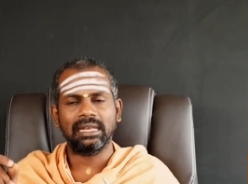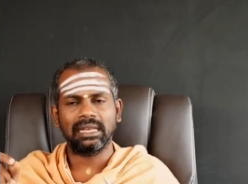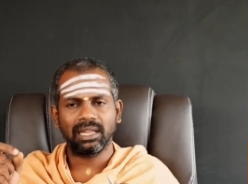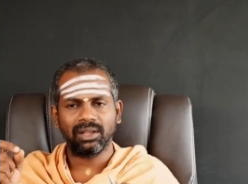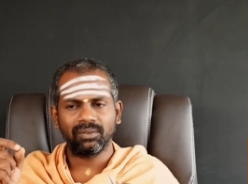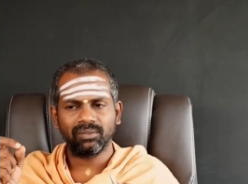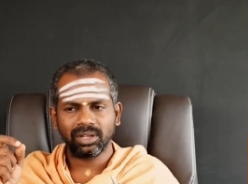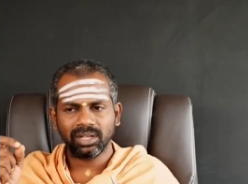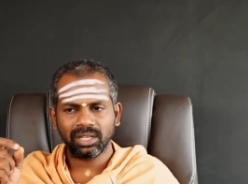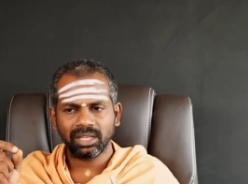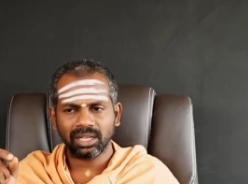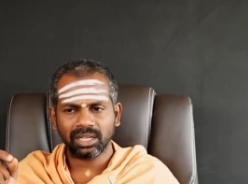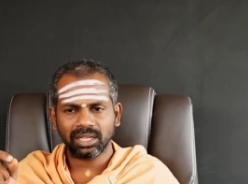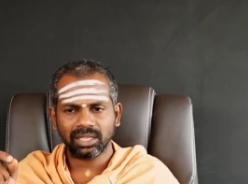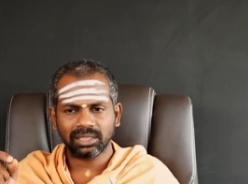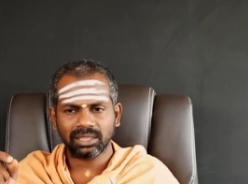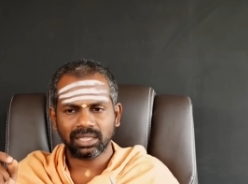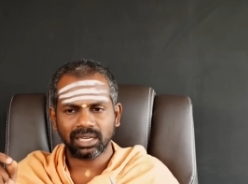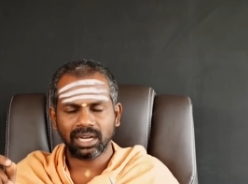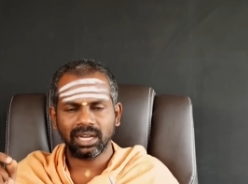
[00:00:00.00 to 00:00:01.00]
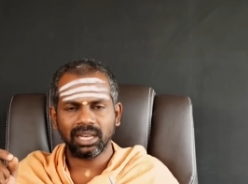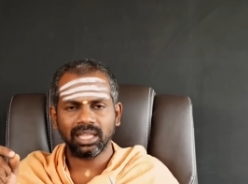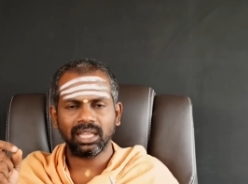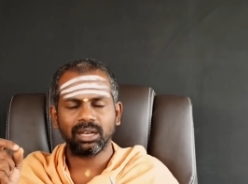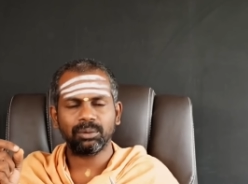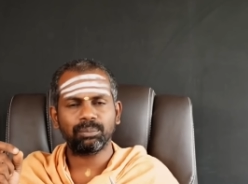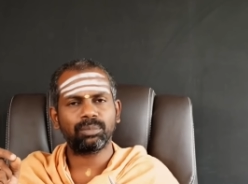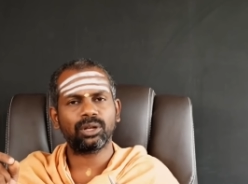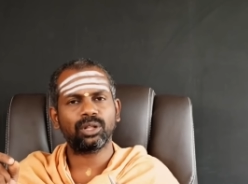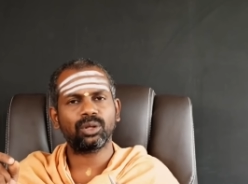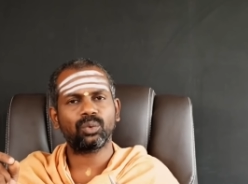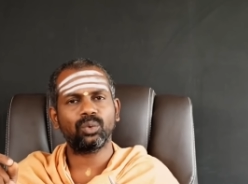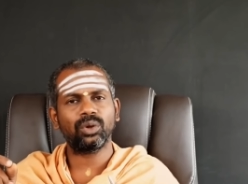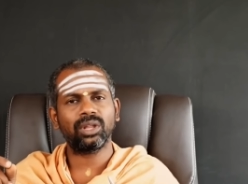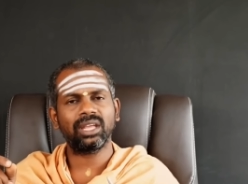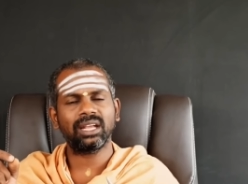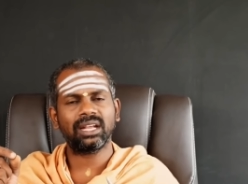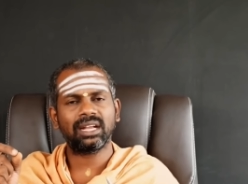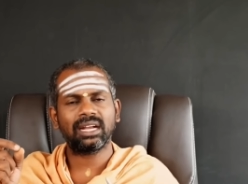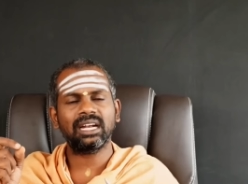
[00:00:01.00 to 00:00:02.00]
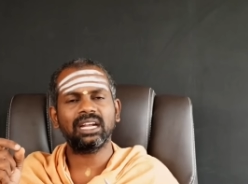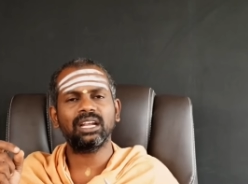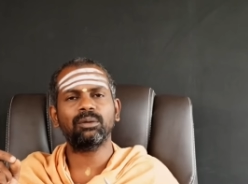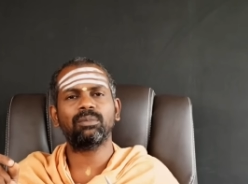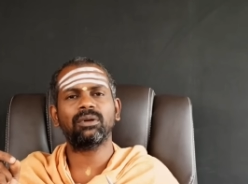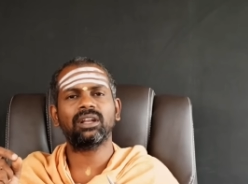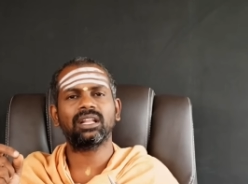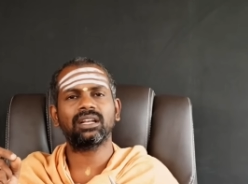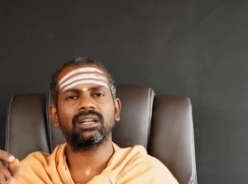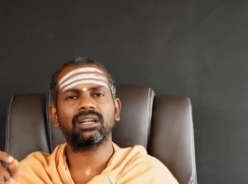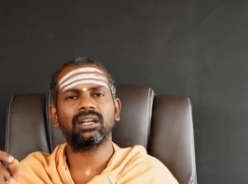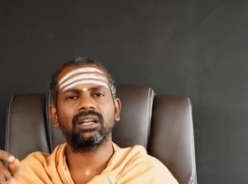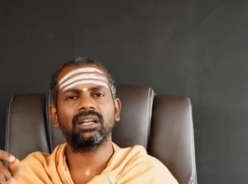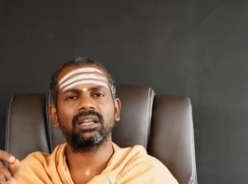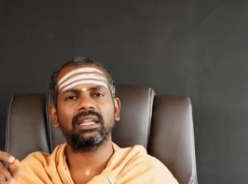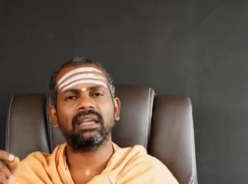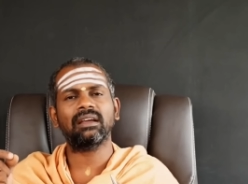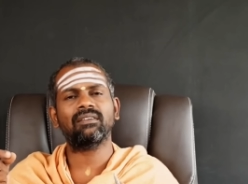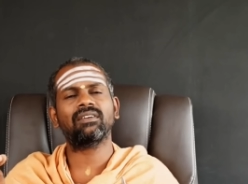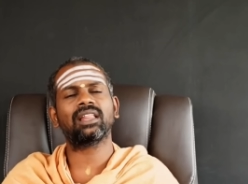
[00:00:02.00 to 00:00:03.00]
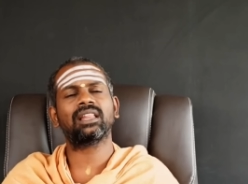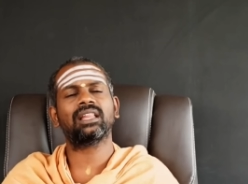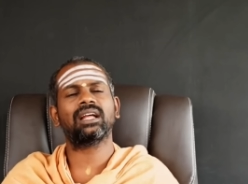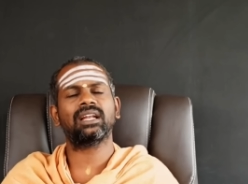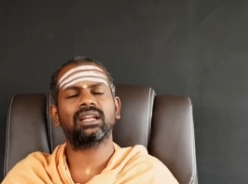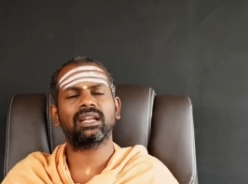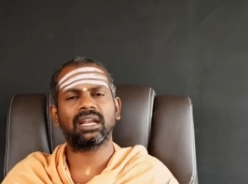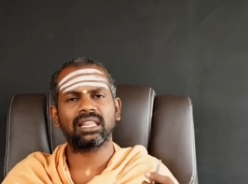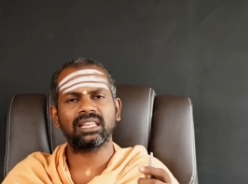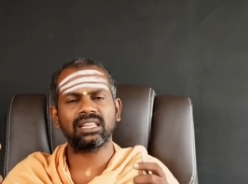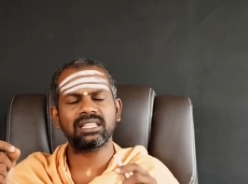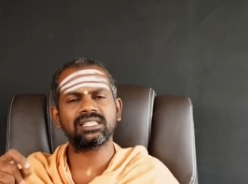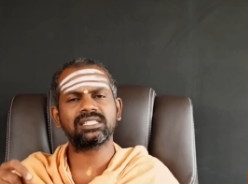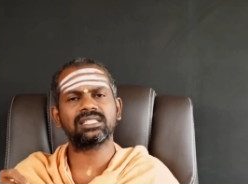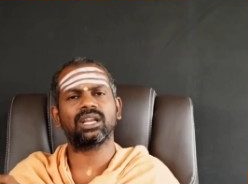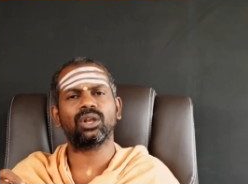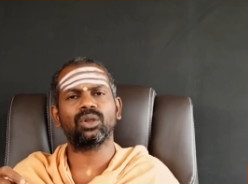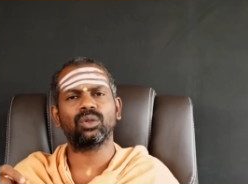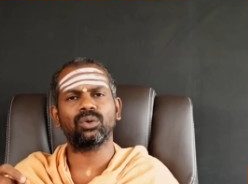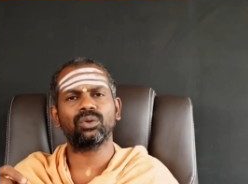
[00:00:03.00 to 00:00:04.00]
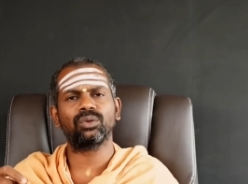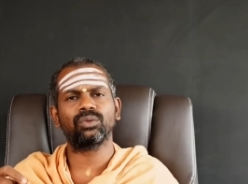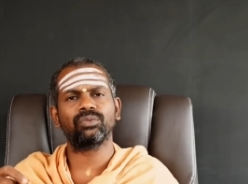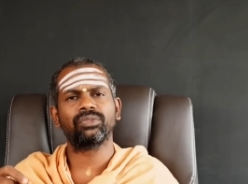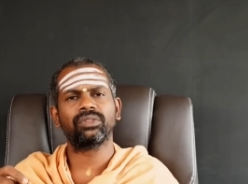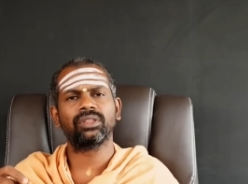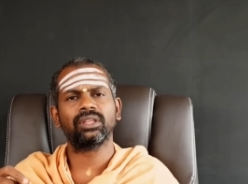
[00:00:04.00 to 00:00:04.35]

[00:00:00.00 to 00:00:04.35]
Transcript: நவகிரகத்தினால் ஏற்படக்கூடிய கெடுபலன்கள் எவ்வளோதான் நடந்துச்சினாலும்